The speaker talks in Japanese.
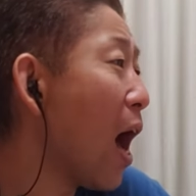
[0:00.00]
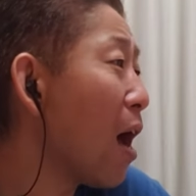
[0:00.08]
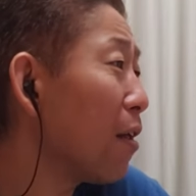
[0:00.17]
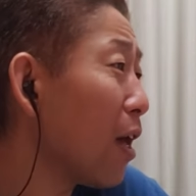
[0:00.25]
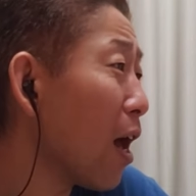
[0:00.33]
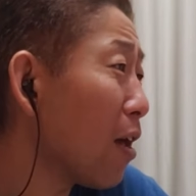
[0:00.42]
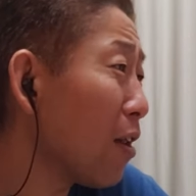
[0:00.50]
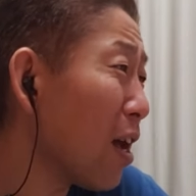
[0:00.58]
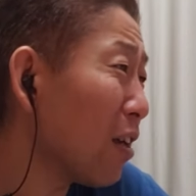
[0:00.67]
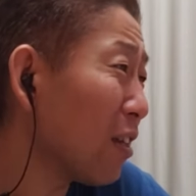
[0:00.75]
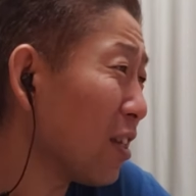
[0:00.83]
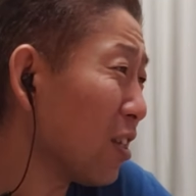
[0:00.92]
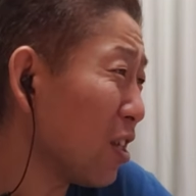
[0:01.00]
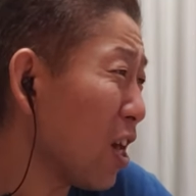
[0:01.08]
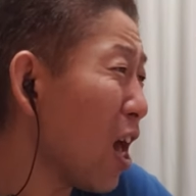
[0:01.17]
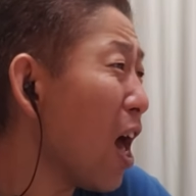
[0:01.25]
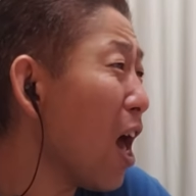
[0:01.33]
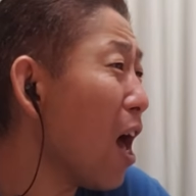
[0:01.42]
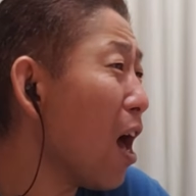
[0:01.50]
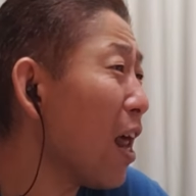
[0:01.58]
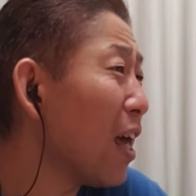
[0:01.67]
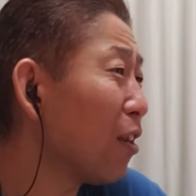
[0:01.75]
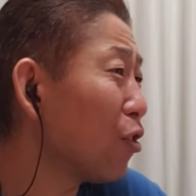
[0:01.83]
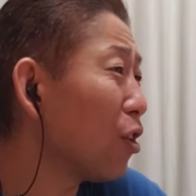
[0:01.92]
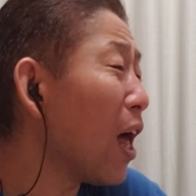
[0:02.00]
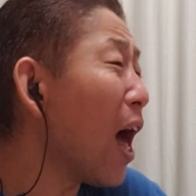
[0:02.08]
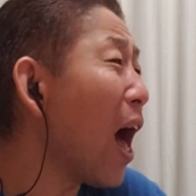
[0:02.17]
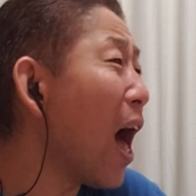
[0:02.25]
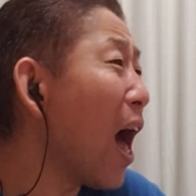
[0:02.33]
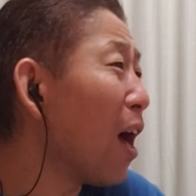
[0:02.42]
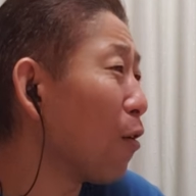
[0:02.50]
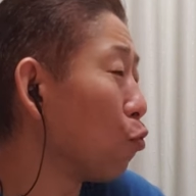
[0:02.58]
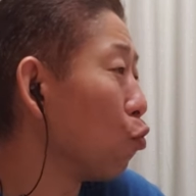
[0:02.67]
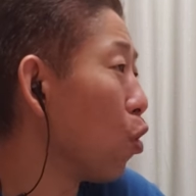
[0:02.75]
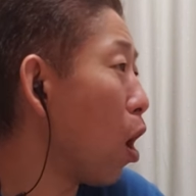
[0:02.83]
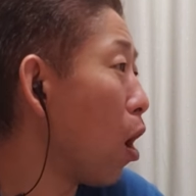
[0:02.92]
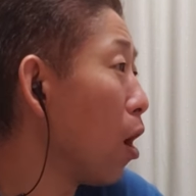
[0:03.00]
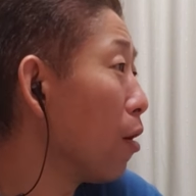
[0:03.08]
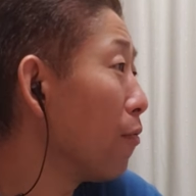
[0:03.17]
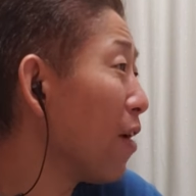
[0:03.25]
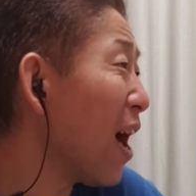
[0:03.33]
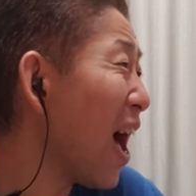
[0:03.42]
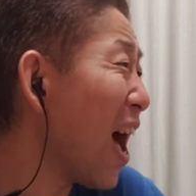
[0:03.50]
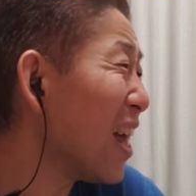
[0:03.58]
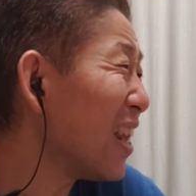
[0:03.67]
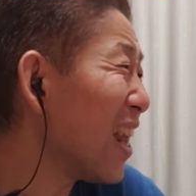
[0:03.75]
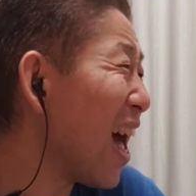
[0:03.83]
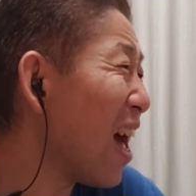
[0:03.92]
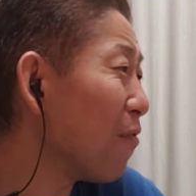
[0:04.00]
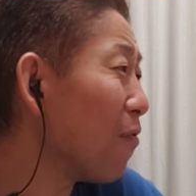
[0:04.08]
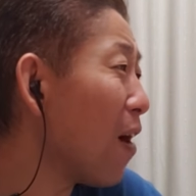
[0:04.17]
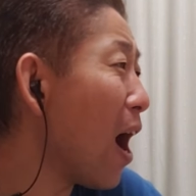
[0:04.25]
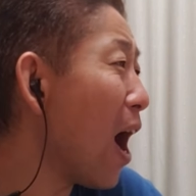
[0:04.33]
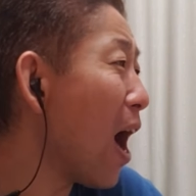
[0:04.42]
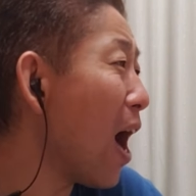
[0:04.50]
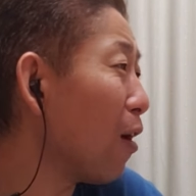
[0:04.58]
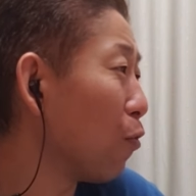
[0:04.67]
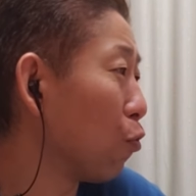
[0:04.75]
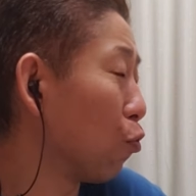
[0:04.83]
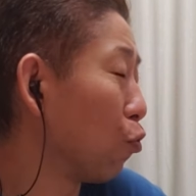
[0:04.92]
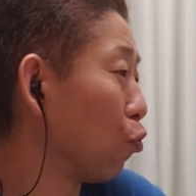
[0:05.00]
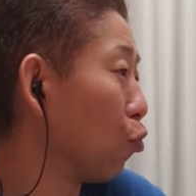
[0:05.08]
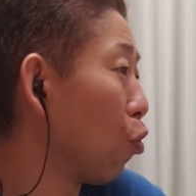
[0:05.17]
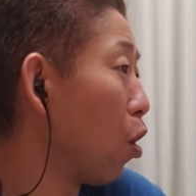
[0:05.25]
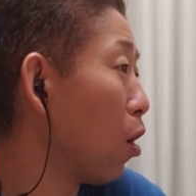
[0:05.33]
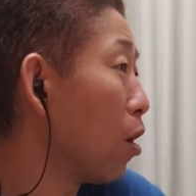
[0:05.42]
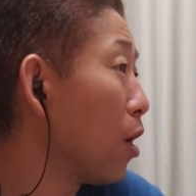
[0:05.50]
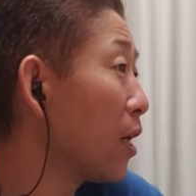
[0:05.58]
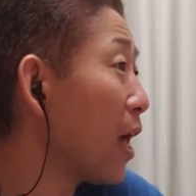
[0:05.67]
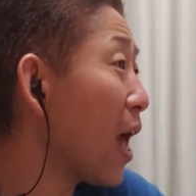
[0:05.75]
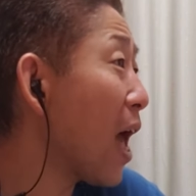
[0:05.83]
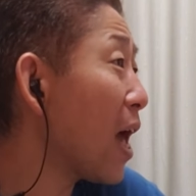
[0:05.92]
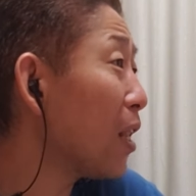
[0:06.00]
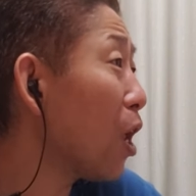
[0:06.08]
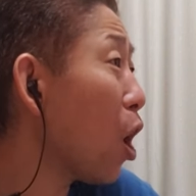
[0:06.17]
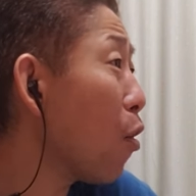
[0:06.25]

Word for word: あれやきしゃれしうわ、あすごい。スウェ